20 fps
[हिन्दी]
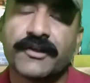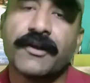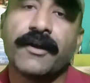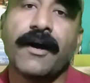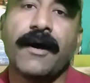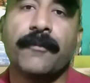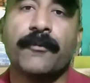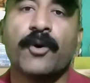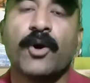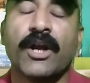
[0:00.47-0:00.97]

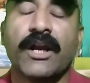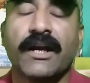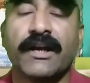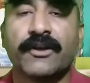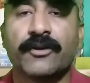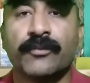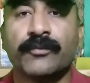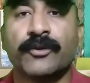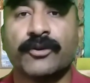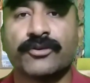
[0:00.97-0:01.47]
अल्लाम
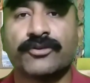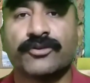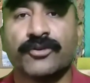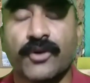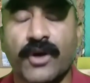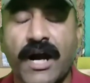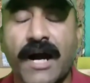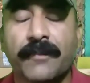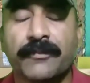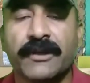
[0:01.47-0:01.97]

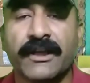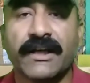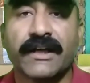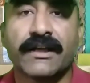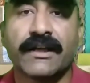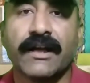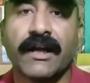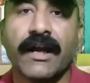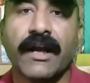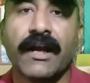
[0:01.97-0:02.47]
दोस्तों आप
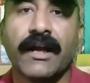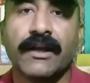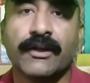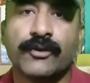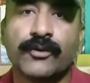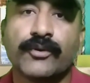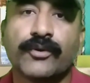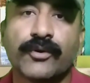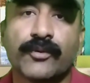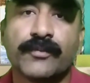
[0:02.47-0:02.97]
देख रहे
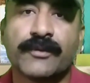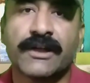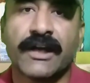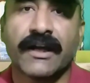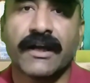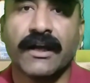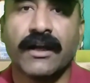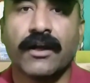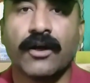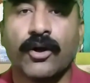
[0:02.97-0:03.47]
हैं यूट्यूब
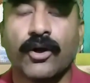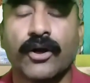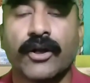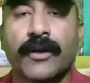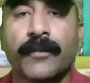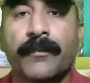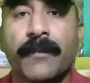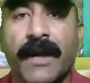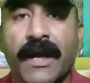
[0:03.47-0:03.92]
चैनल और